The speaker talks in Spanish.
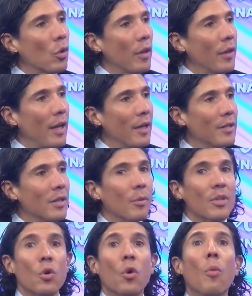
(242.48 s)
estos radicales
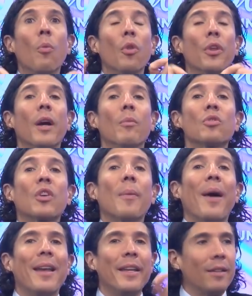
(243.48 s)
libres son como, digamos
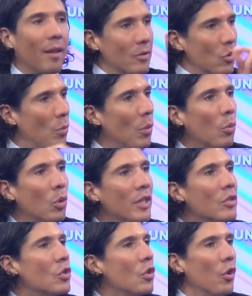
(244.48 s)
que balitas, como
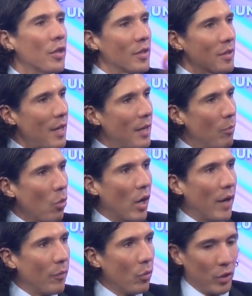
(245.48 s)
municiones que salen
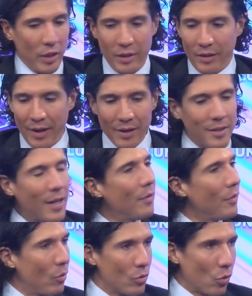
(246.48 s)
volando. Y literal
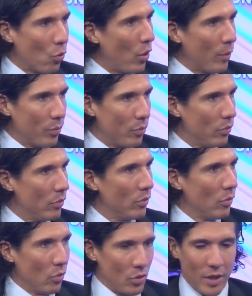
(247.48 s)
salen de nuestro cuerpo.
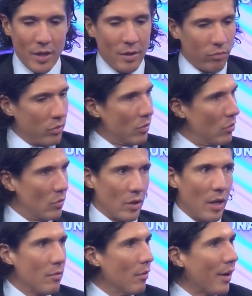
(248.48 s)
O sea,
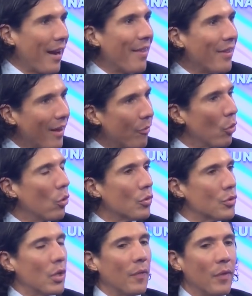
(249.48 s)
están radiando
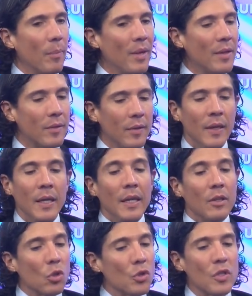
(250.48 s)
constantemente.
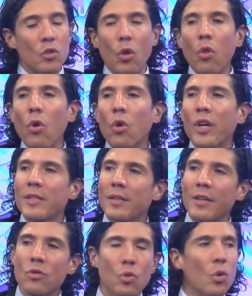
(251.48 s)
Entonces, todo lo que
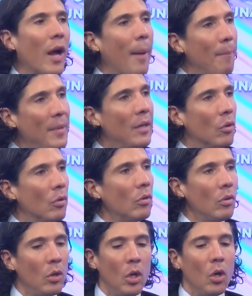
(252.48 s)
esté en su
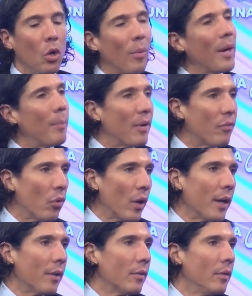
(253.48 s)
camino lo van a
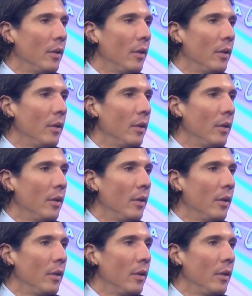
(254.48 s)
perforar.